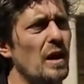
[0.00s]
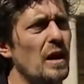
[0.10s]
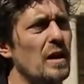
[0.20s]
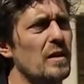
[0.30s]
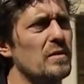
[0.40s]

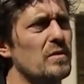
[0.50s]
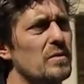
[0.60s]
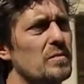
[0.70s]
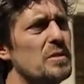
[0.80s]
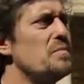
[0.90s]
E,
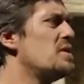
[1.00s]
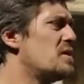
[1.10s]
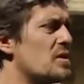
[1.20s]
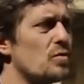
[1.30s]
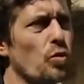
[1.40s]
bin bir
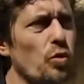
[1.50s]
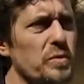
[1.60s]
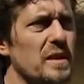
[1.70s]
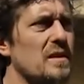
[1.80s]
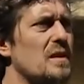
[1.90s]
çeşit
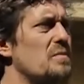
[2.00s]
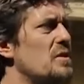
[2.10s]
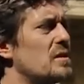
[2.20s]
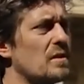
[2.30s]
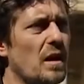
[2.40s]
tohum
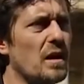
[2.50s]
getirilmiş,